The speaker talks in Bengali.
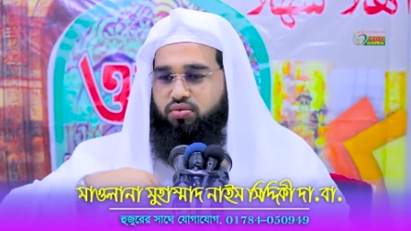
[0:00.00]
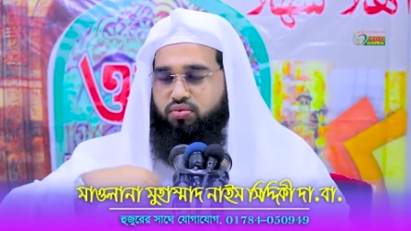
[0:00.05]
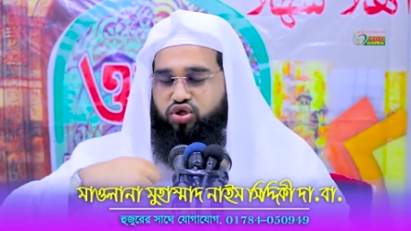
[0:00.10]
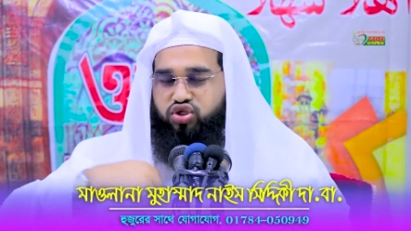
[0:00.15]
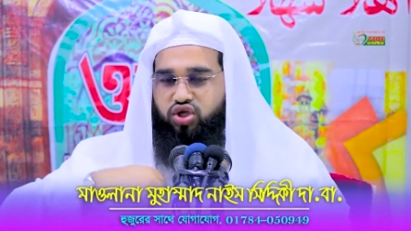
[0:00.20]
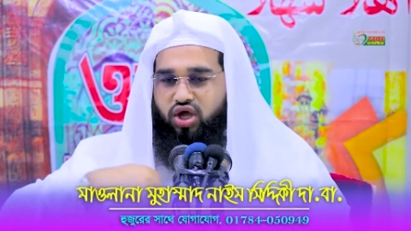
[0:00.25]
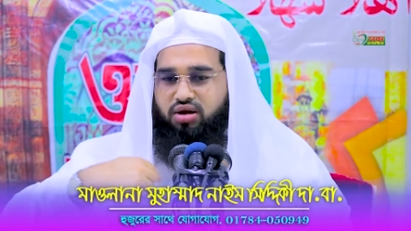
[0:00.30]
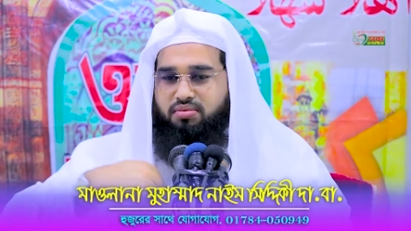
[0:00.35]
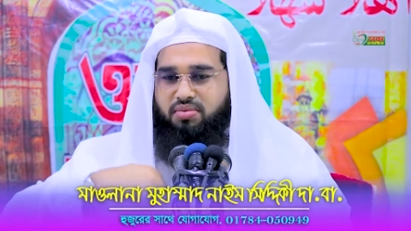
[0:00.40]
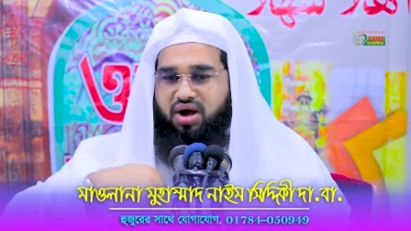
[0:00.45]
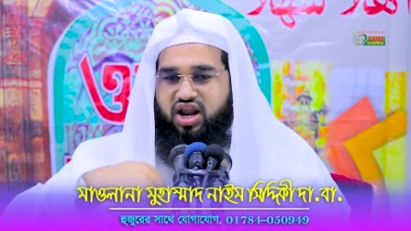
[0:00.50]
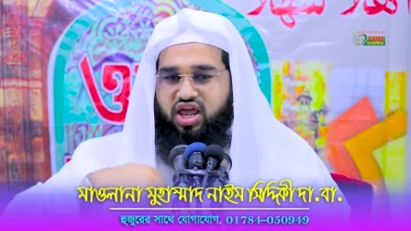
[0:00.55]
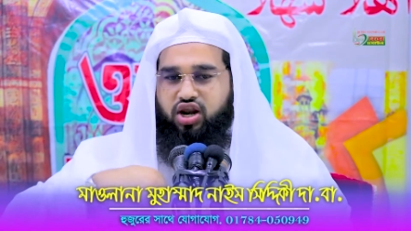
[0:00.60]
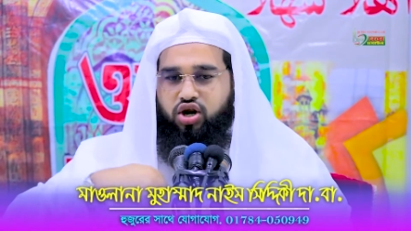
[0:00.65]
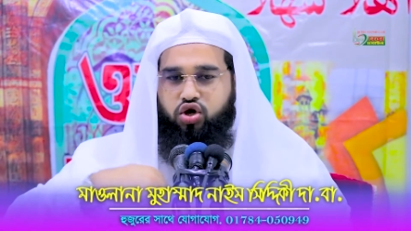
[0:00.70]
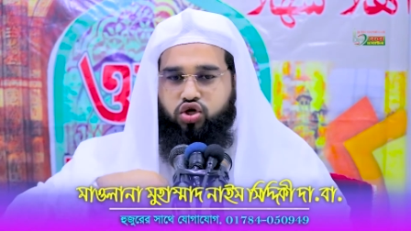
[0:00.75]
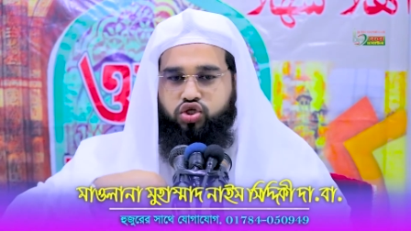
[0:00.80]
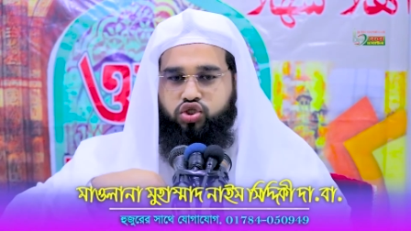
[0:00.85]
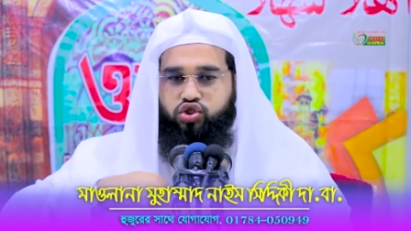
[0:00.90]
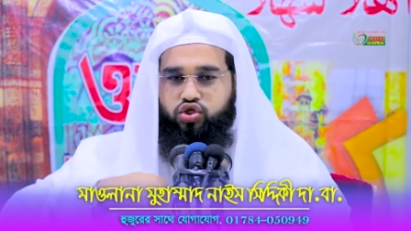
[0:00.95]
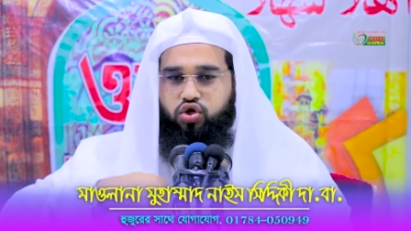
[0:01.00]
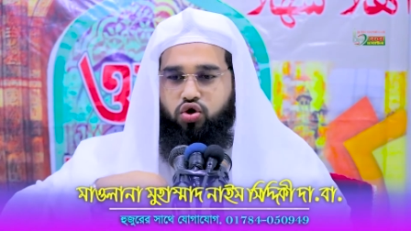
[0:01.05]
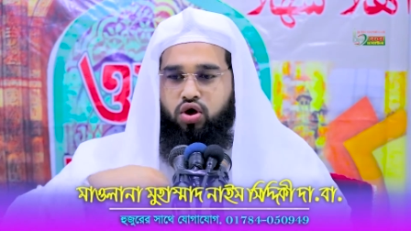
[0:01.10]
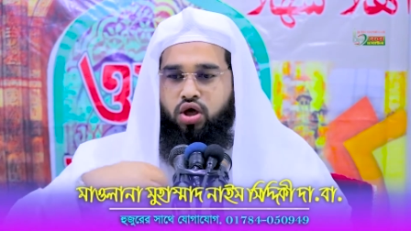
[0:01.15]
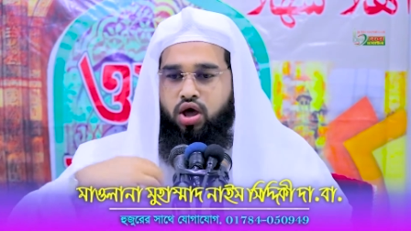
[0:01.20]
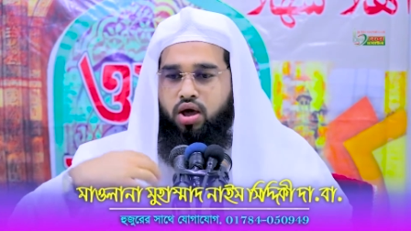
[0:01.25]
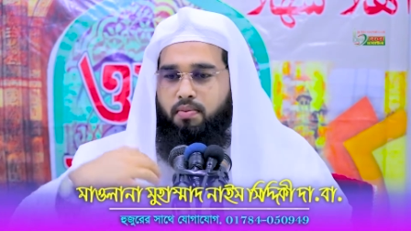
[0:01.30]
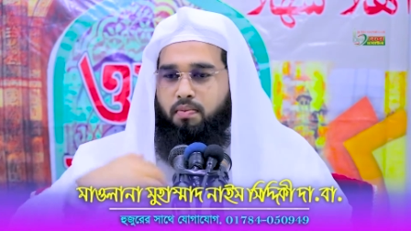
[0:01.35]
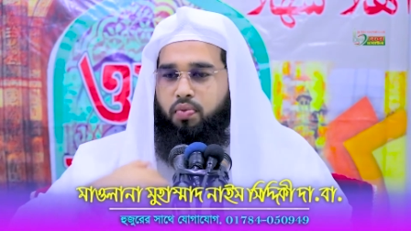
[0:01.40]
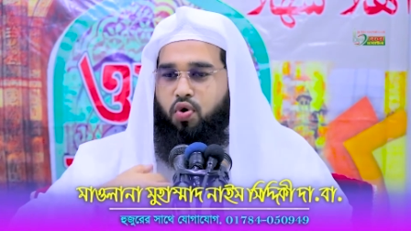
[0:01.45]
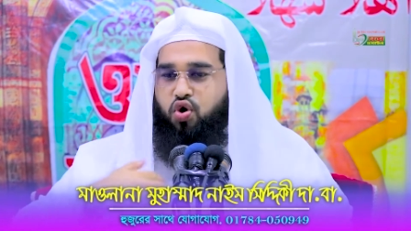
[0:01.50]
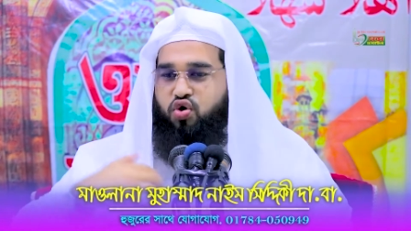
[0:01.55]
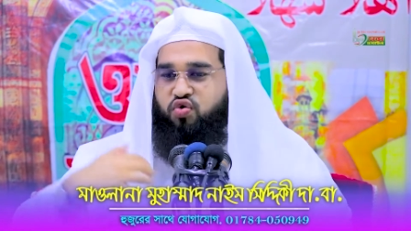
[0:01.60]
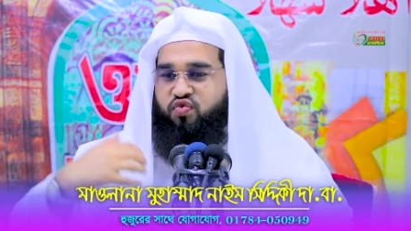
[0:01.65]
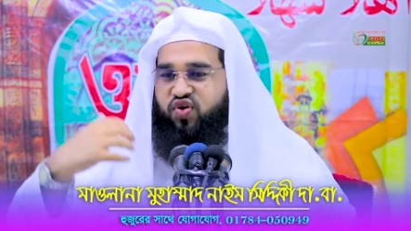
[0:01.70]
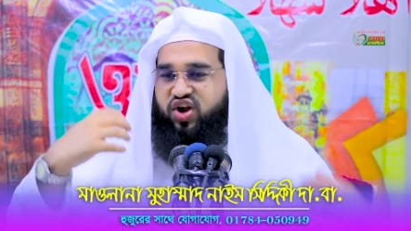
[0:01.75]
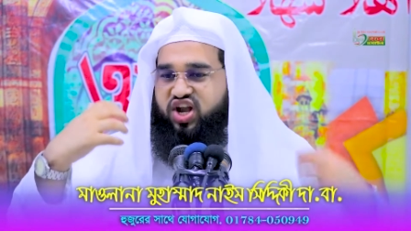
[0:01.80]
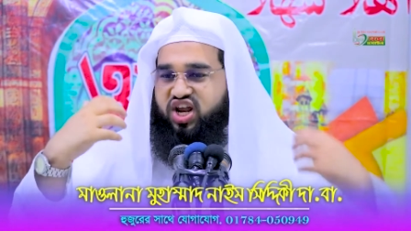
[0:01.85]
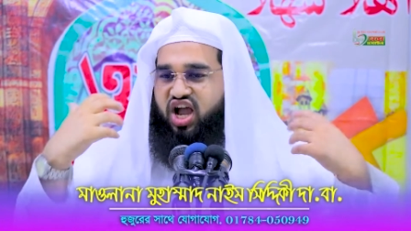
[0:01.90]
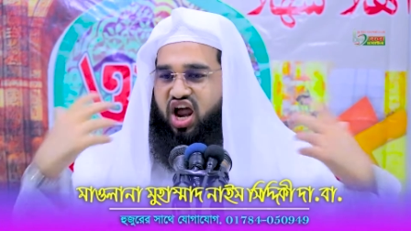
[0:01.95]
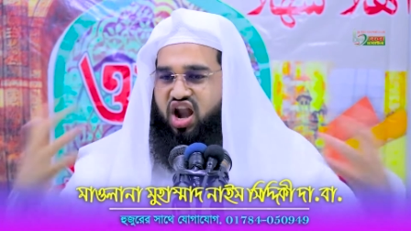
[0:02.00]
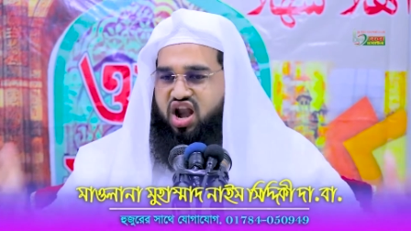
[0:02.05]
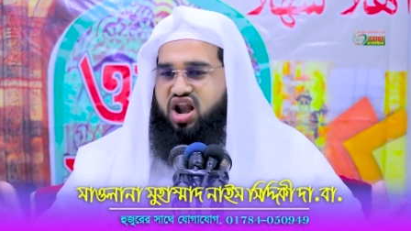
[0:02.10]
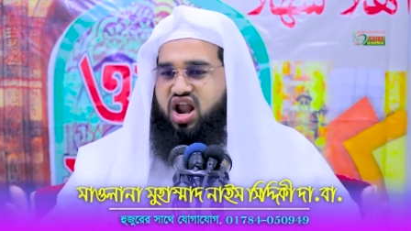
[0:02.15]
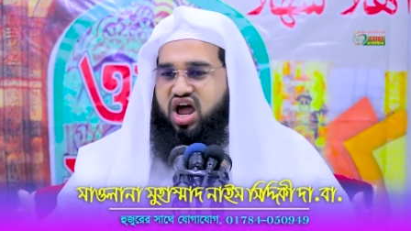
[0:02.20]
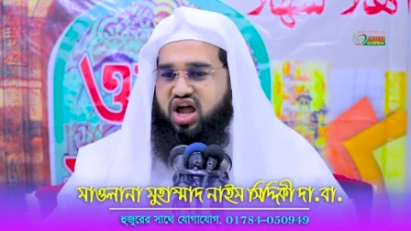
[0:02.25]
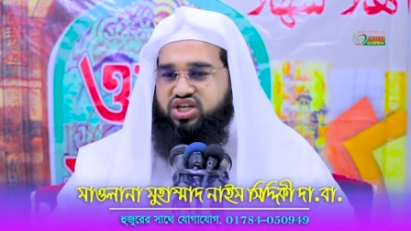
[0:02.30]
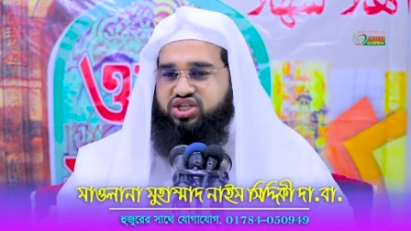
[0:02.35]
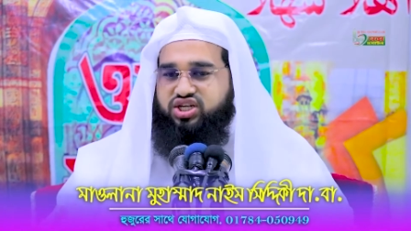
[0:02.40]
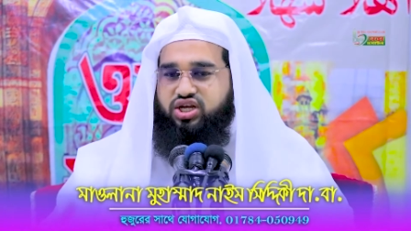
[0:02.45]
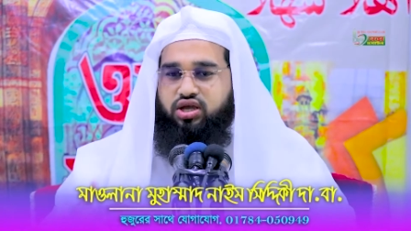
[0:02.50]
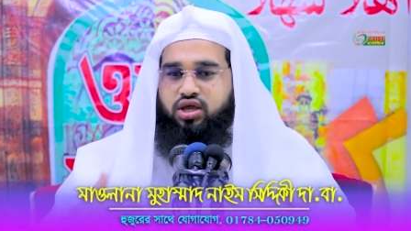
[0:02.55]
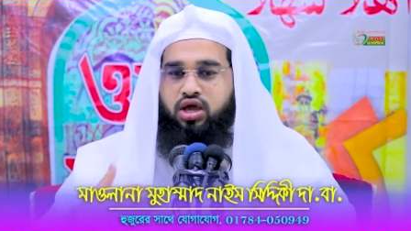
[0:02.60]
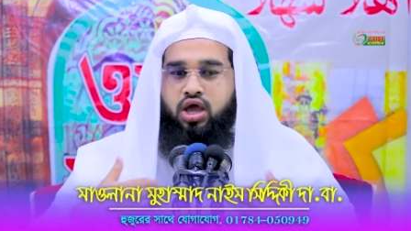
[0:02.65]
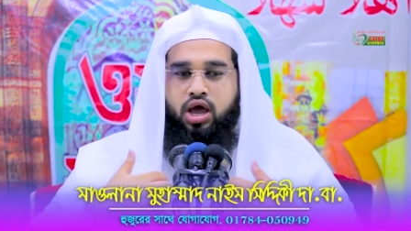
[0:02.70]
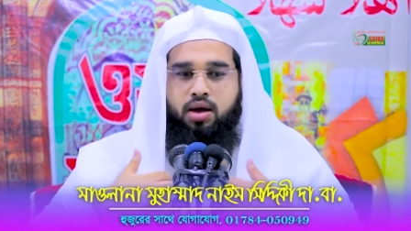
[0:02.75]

মুসলমানের কষ্ট বুক ফেটে কান্না আসে